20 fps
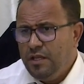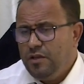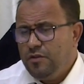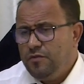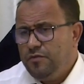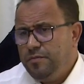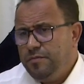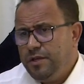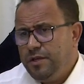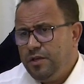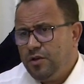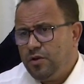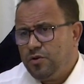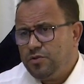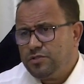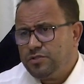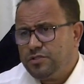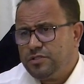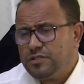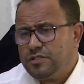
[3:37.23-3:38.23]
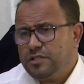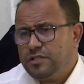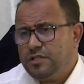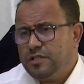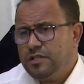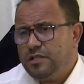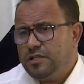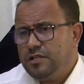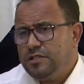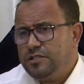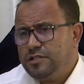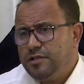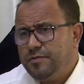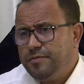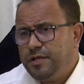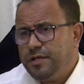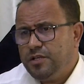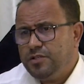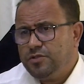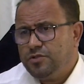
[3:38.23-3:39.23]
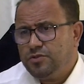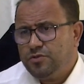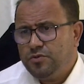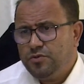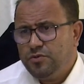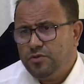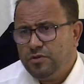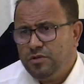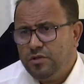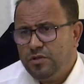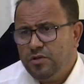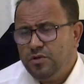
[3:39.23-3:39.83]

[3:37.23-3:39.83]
فيما يخص آه، جماعة سول